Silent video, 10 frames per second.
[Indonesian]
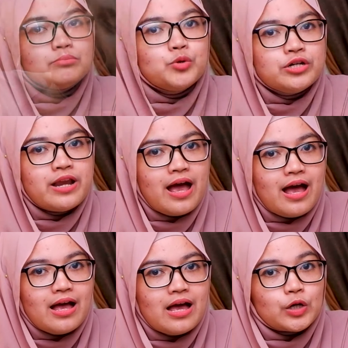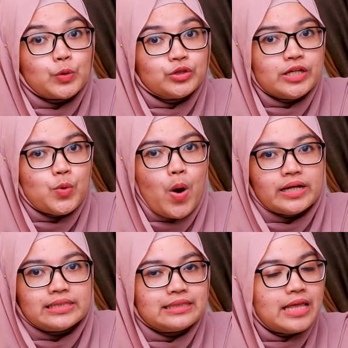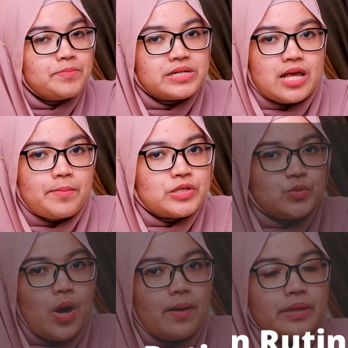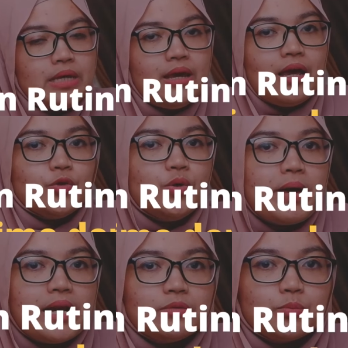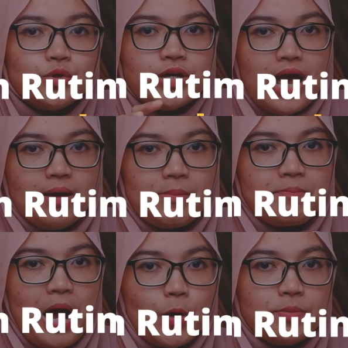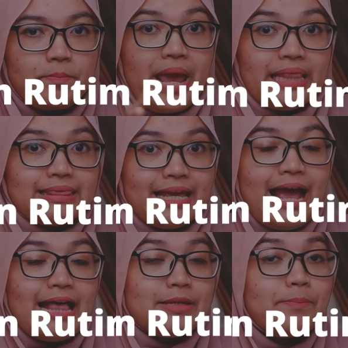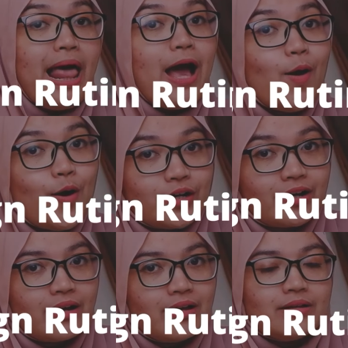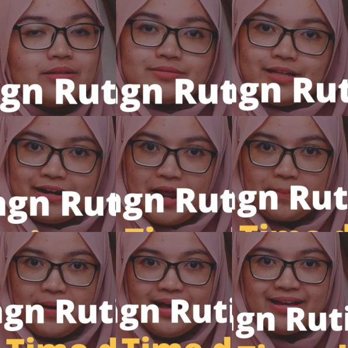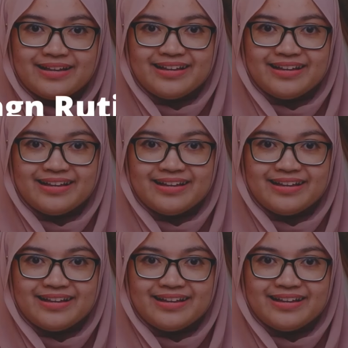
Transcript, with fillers: bunda rutin quality time bersama suami ya itu ibarat bunda membangun benteng anti pelakor. Karena apa?